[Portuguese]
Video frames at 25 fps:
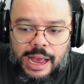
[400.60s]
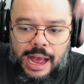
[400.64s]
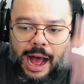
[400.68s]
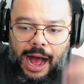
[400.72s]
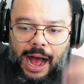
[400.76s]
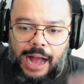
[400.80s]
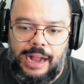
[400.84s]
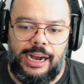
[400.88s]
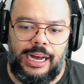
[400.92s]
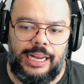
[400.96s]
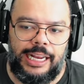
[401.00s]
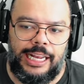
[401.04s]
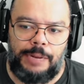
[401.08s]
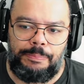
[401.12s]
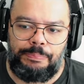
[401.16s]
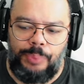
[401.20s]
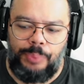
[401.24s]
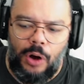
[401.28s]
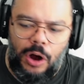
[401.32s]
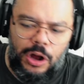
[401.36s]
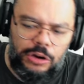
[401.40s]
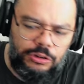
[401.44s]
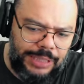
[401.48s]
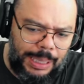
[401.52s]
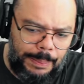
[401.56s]
A galera,
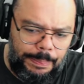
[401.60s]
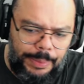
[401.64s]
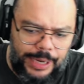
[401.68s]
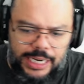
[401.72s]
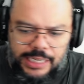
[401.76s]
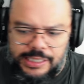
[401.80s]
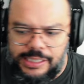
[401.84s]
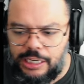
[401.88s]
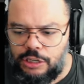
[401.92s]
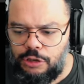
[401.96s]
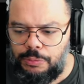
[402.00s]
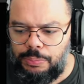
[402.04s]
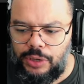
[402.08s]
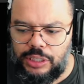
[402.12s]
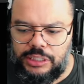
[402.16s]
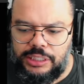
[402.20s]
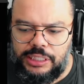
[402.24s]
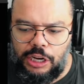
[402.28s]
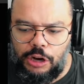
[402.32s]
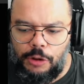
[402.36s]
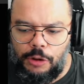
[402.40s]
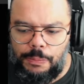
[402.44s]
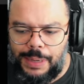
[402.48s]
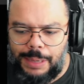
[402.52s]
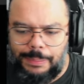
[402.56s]
pô, não tá aparecendo o
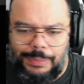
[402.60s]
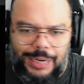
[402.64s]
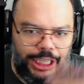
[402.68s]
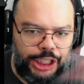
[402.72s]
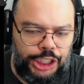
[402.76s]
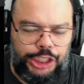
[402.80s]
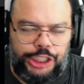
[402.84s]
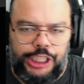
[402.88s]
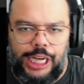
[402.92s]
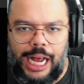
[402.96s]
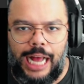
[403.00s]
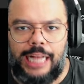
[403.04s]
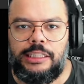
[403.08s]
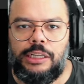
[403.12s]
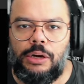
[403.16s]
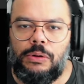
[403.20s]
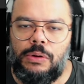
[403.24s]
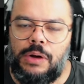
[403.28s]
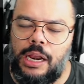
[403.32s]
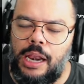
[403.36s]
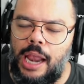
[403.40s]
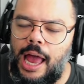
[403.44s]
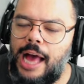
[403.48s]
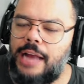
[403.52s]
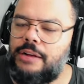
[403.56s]
botão para baixar, tal.
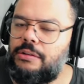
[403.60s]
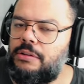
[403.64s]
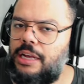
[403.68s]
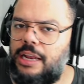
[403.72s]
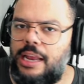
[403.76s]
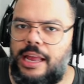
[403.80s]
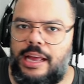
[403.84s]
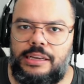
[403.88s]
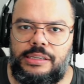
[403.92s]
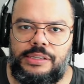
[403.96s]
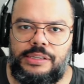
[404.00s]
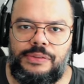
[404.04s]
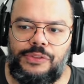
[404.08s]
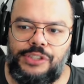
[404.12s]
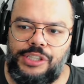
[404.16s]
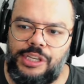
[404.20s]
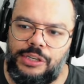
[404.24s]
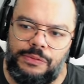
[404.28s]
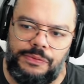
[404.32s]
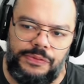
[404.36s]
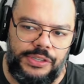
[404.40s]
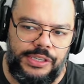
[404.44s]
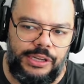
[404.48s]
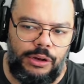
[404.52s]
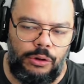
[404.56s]
Claro, galera, se você
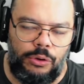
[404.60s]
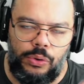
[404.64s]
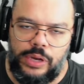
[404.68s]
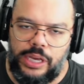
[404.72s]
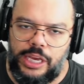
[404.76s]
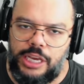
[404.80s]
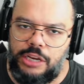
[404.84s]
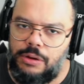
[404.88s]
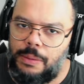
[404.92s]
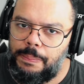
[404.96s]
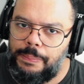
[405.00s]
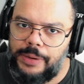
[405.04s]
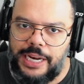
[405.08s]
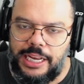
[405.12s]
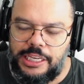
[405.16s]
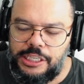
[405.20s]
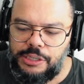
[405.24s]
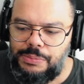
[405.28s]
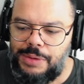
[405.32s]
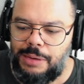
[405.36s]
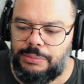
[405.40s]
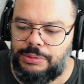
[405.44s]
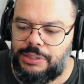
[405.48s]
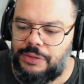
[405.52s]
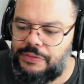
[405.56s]
não fizer o login, não
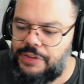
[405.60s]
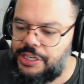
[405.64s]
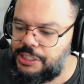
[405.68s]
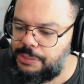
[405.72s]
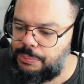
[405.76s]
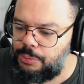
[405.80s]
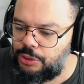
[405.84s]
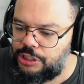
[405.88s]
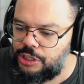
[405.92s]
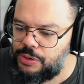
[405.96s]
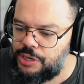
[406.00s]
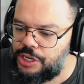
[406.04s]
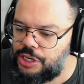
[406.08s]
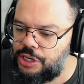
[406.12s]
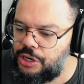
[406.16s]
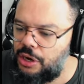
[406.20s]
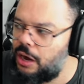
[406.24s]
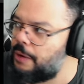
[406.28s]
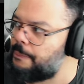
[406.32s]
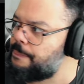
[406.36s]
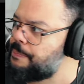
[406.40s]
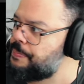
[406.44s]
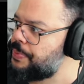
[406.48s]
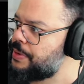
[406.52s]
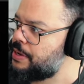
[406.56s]
aparece mesmo. Tá vendo esse botão aqui,
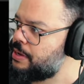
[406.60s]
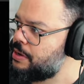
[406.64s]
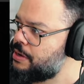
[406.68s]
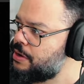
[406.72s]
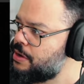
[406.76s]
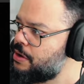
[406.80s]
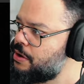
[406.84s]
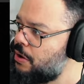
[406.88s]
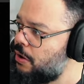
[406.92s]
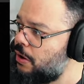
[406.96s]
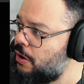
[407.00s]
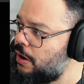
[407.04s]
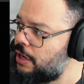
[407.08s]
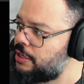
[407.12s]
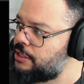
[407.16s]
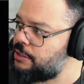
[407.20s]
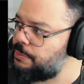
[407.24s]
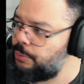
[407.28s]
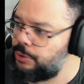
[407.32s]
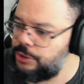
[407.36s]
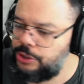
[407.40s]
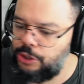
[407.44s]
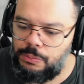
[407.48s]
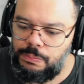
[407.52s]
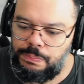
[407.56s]
ó? Ó, esse
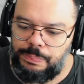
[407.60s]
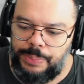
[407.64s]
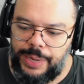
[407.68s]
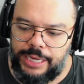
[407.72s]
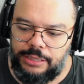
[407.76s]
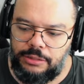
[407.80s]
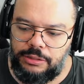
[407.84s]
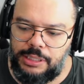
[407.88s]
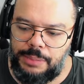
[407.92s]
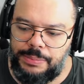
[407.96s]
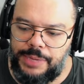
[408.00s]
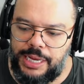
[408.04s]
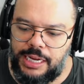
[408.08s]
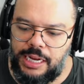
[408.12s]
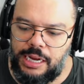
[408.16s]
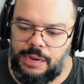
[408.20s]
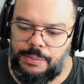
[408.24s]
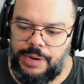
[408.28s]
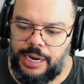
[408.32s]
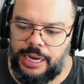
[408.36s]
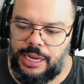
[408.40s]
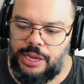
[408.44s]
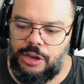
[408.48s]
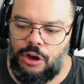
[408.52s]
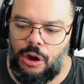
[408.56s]
botão perto da minha
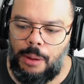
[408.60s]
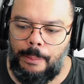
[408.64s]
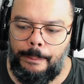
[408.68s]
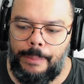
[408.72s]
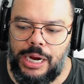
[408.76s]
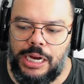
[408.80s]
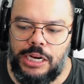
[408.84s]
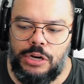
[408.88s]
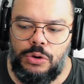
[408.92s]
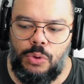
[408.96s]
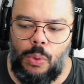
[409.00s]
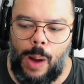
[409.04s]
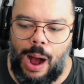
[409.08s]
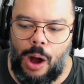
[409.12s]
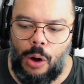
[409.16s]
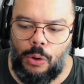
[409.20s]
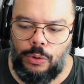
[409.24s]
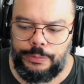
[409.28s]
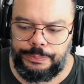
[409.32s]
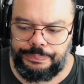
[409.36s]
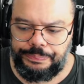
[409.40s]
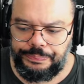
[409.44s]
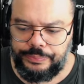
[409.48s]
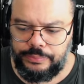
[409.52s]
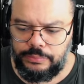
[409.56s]
câmera aqui, ó,
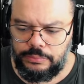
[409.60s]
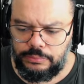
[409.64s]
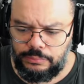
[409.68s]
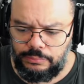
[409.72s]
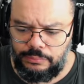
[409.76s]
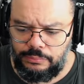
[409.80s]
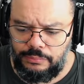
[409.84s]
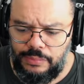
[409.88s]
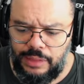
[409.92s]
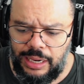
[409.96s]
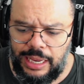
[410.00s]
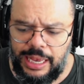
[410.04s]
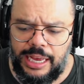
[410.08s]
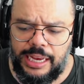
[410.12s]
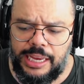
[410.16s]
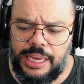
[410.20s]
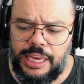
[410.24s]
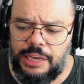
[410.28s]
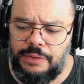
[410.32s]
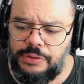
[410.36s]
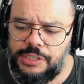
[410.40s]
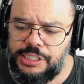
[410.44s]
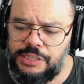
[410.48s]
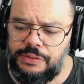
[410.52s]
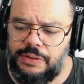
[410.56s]
manual, é
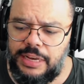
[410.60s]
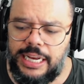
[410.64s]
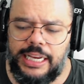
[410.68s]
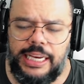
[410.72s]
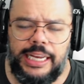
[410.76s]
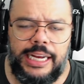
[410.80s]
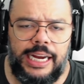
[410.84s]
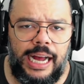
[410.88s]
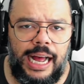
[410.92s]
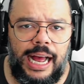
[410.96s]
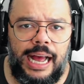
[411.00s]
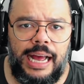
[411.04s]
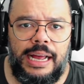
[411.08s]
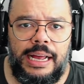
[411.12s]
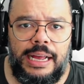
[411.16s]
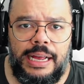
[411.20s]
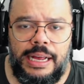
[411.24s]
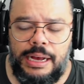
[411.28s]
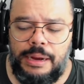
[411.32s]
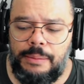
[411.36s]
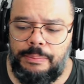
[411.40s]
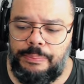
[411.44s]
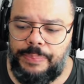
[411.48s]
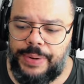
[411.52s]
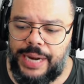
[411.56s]
aqui que você vai clicar
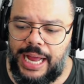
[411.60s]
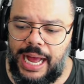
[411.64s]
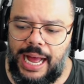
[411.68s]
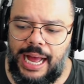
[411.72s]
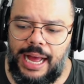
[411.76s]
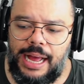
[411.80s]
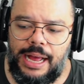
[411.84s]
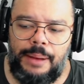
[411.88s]
para